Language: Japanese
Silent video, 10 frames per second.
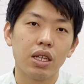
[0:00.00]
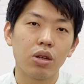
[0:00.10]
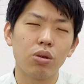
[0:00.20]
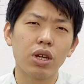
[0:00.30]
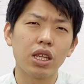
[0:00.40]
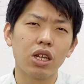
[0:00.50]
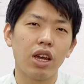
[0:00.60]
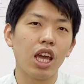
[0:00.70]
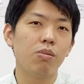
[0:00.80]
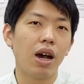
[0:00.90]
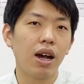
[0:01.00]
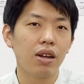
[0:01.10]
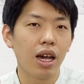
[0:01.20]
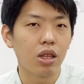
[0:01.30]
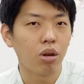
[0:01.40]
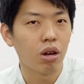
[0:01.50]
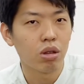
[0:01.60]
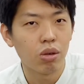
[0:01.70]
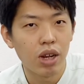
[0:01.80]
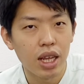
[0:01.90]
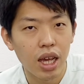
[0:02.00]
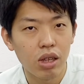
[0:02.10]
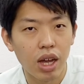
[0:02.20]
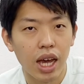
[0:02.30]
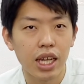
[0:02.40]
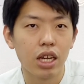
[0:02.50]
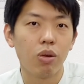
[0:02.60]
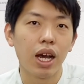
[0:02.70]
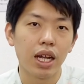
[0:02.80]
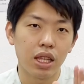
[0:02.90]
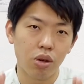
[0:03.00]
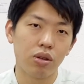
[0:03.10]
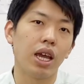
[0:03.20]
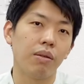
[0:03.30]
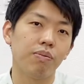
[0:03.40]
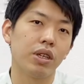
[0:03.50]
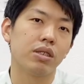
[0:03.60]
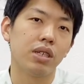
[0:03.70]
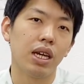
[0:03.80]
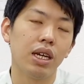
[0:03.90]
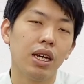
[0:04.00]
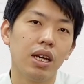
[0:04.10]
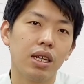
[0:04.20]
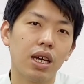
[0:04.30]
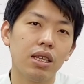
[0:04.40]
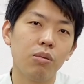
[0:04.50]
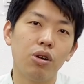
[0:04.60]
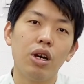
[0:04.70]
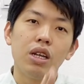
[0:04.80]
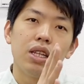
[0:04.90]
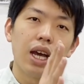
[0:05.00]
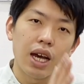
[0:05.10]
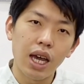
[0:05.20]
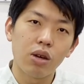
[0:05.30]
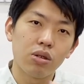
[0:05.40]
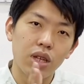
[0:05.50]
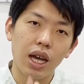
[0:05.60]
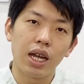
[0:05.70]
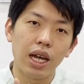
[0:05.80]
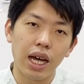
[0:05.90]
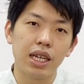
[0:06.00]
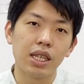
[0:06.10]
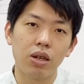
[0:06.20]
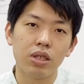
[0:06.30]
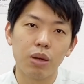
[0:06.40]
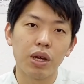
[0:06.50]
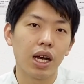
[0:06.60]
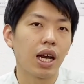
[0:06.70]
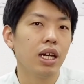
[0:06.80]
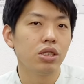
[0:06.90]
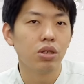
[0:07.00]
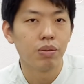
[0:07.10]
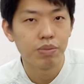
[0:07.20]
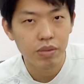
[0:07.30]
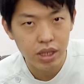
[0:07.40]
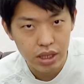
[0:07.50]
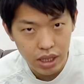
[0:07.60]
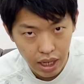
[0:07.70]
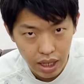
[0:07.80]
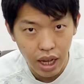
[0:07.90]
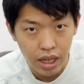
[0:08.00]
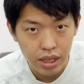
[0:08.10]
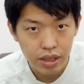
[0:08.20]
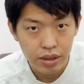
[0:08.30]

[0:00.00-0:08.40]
で、これっていうのは エムアールアイ とかを取らないとはっきり分かってこないんですね。なんでもう長いことなかなか膝の痛みが解消されない。